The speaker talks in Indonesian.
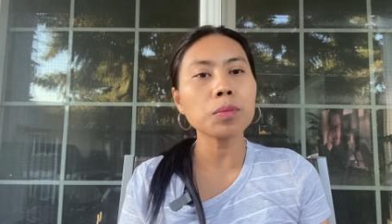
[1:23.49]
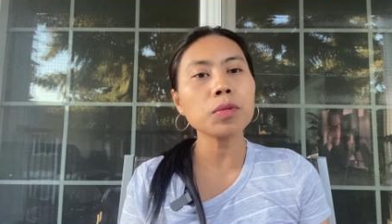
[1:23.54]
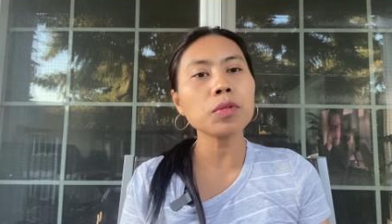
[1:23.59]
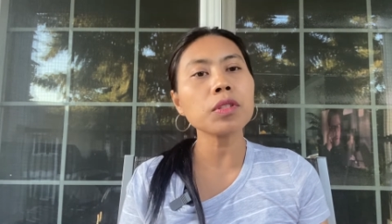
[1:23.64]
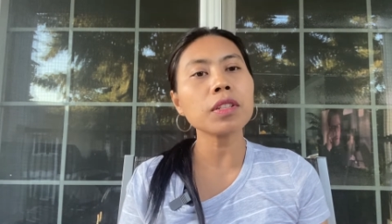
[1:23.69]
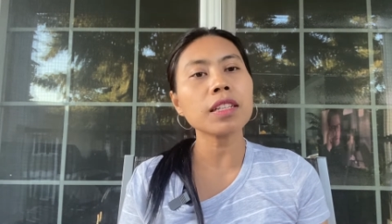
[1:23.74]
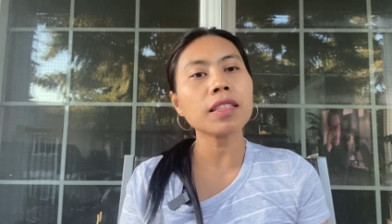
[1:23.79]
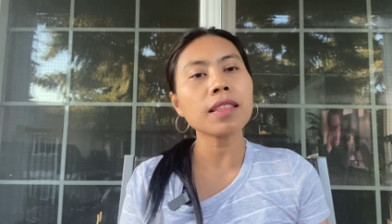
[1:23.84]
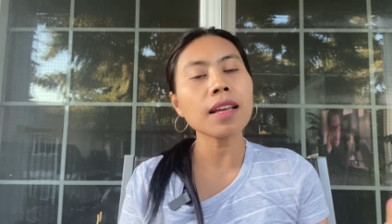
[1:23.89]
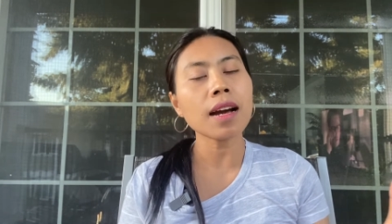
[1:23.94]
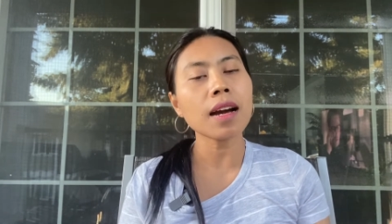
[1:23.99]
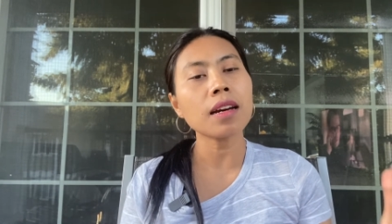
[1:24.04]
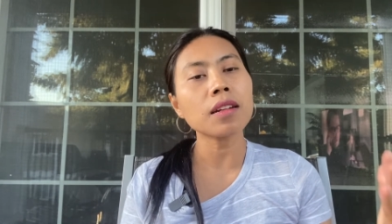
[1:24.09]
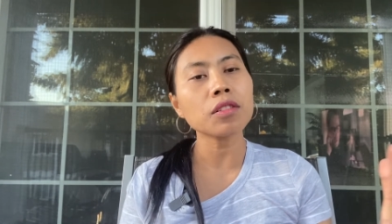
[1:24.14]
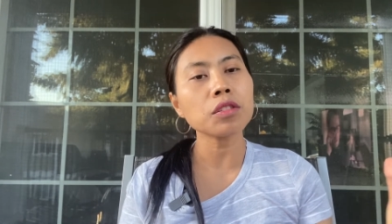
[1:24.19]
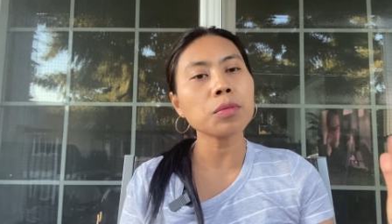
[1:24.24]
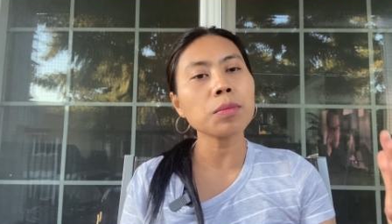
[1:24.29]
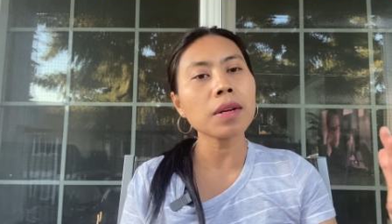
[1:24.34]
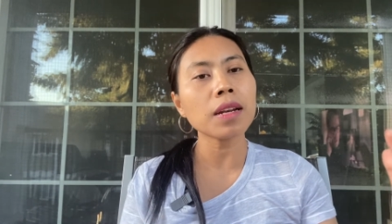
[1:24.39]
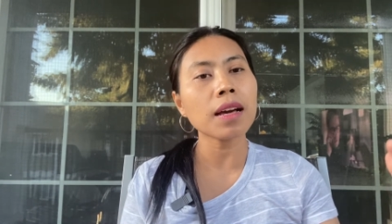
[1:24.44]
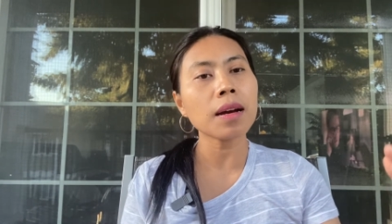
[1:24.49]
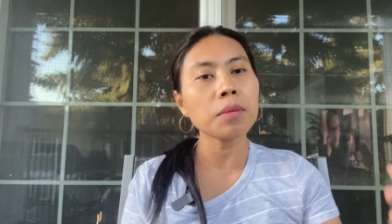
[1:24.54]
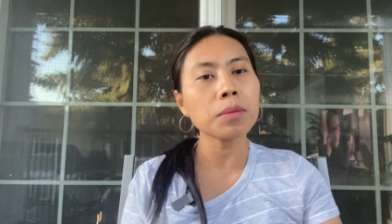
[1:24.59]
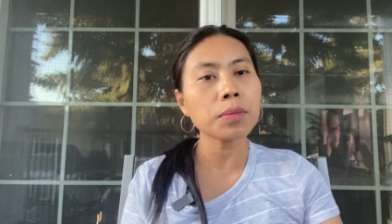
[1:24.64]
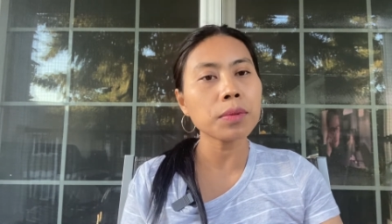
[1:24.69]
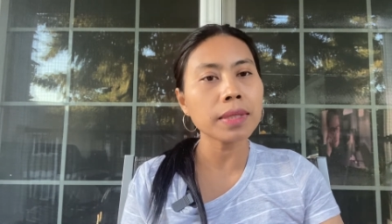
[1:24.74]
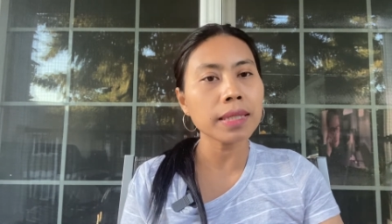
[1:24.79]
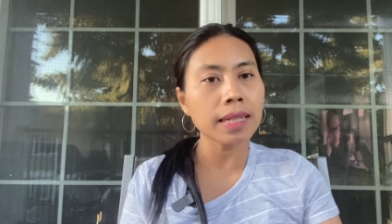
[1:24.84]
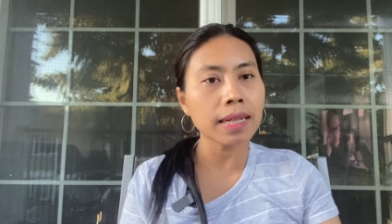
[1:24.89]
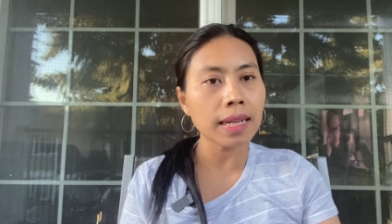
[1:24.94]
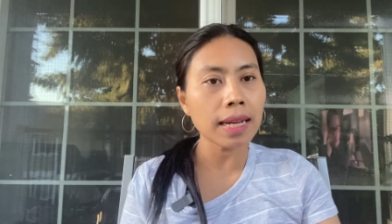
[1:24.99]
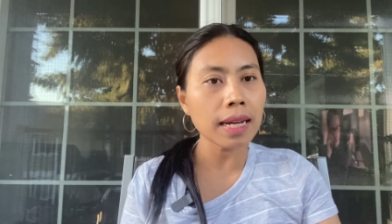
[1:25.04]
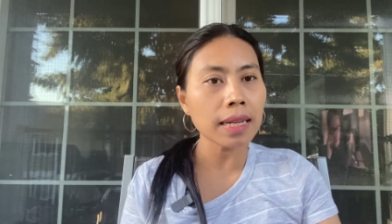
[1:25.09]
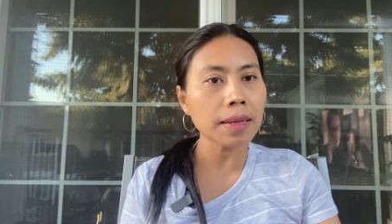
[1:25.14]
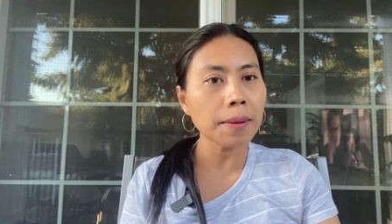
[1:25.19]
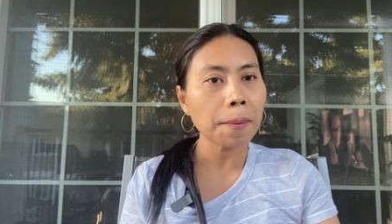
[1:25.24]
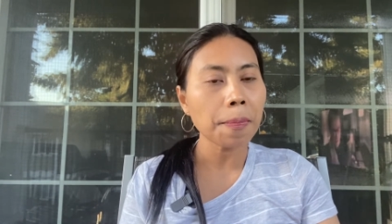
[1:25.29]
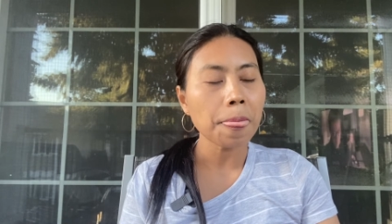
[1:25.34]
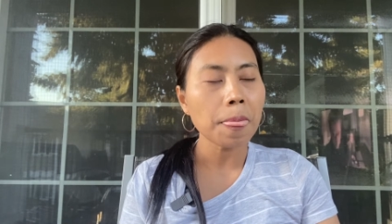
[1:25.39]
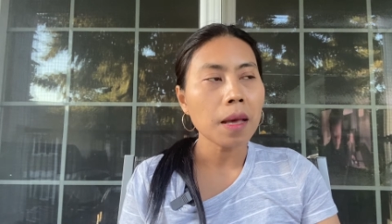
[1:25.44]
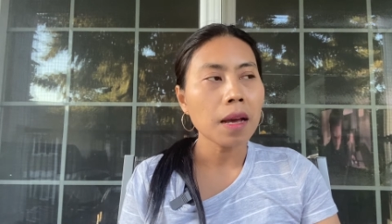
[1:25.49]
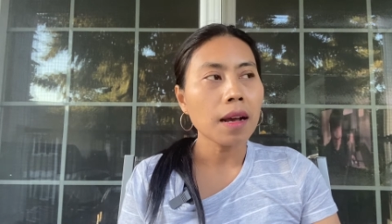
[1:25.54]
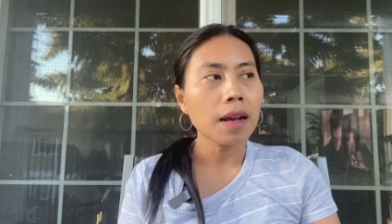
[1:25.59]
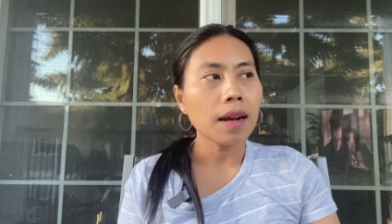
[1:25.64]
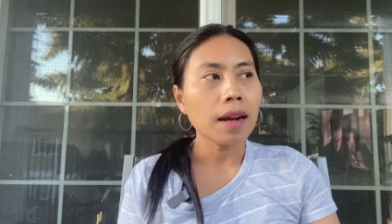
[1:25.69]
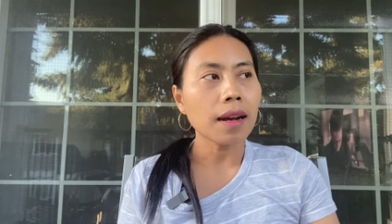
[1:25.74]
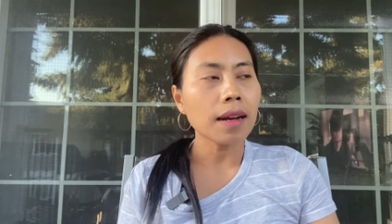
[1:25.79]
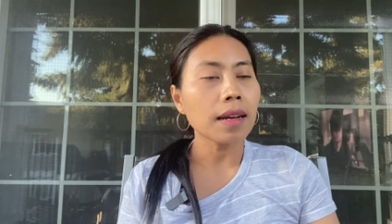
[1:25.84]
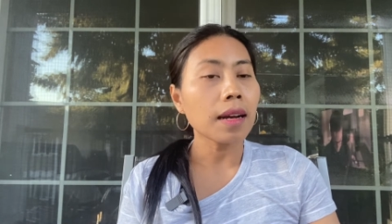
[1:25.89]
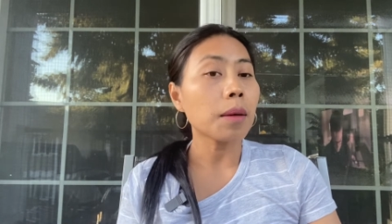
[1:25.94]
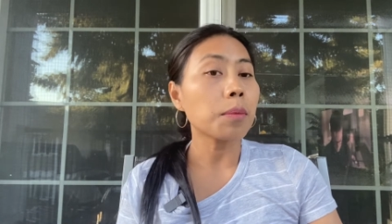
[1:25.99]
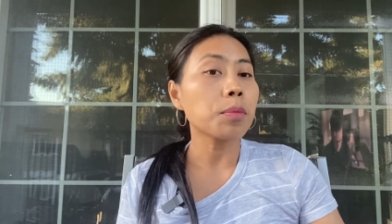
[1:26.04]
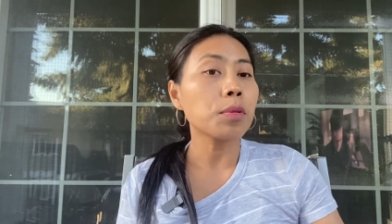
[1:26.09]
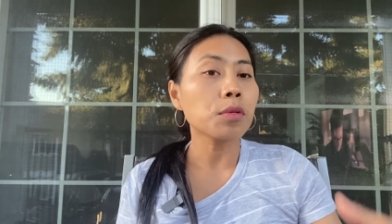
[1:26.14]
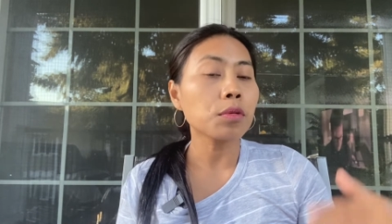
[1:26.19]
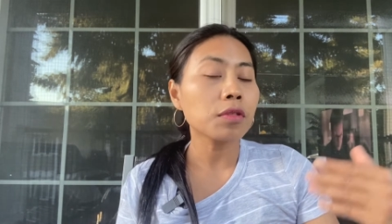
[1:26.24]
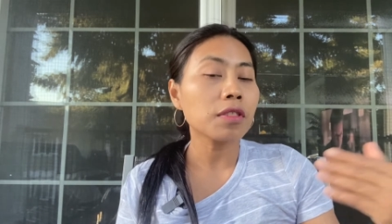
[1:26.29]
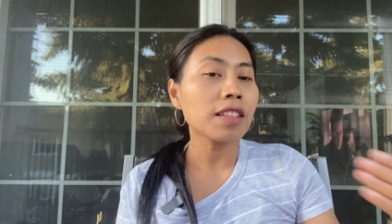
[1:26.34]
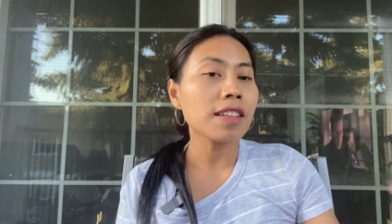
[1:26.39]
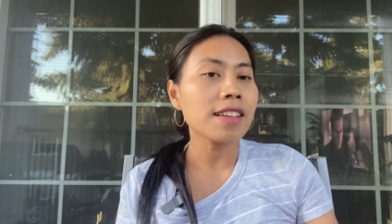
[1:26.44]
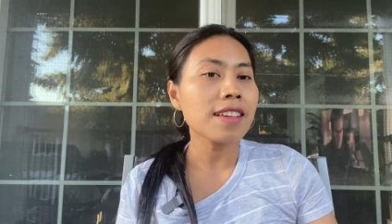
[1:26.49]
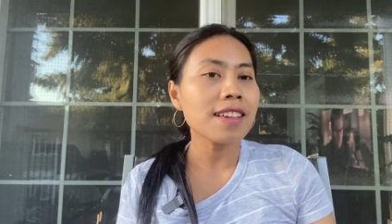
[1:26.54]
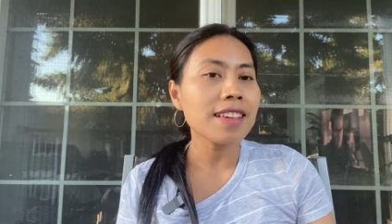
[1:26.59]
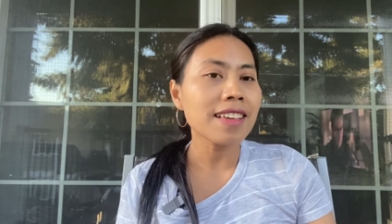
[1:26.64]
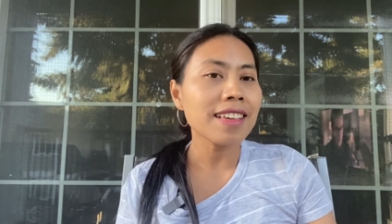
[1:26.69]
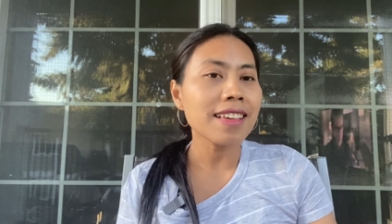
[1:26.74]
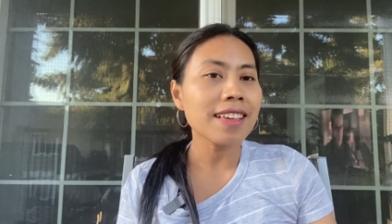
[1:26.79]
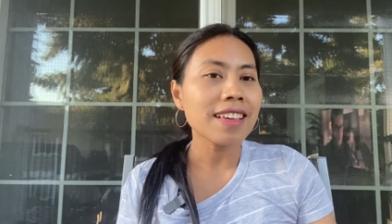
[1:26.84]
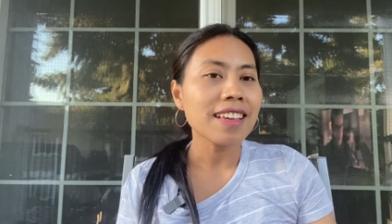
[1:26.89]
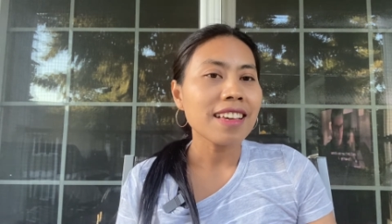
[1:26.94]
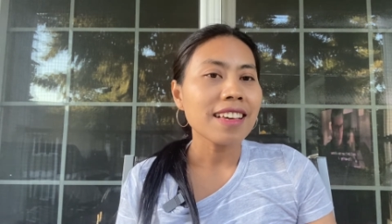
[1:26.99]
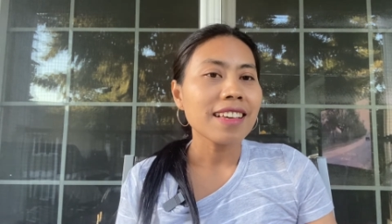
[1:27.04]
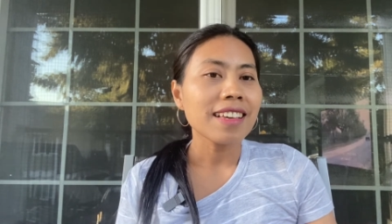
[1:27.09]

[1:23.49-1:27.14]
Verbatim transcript: pun kita harus melampirkan kayak bukti